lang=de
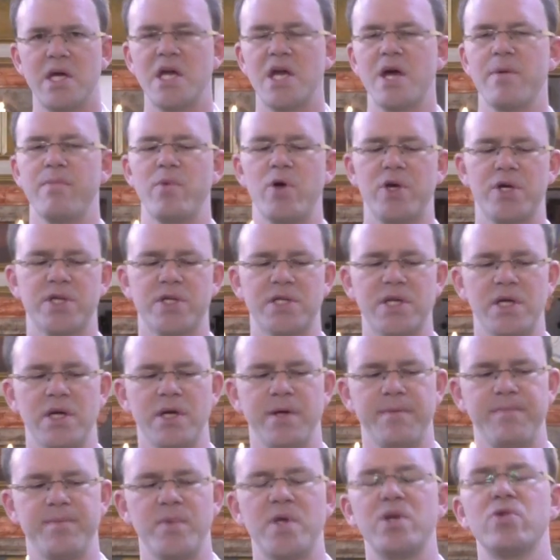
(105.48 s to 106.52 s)
Er möchte
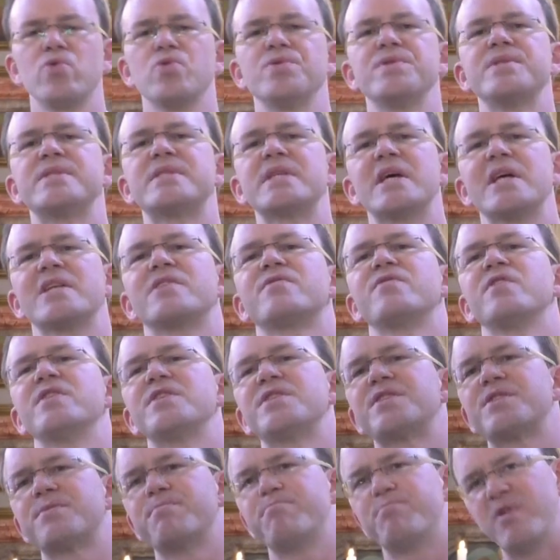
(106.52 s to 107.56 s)
in uns
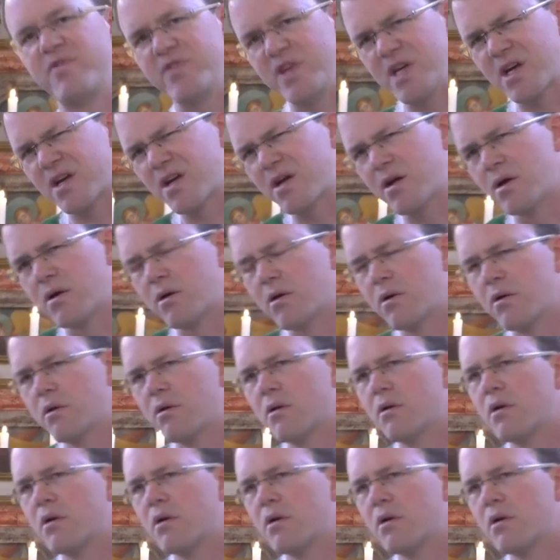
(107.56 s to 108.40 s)
etwas bewirken.